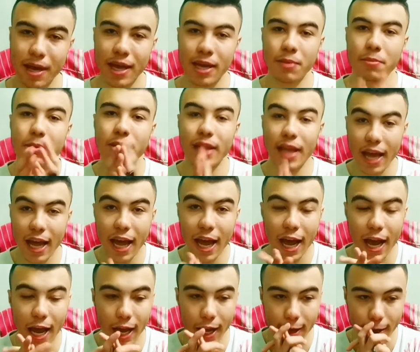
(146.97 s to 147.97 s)
مان
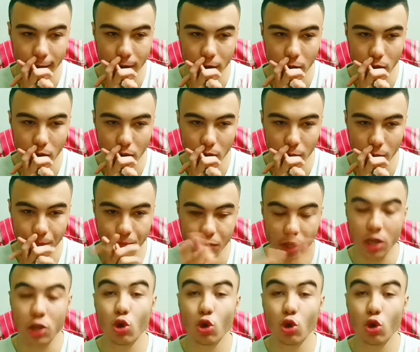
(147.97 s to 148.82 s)
بتاع آه،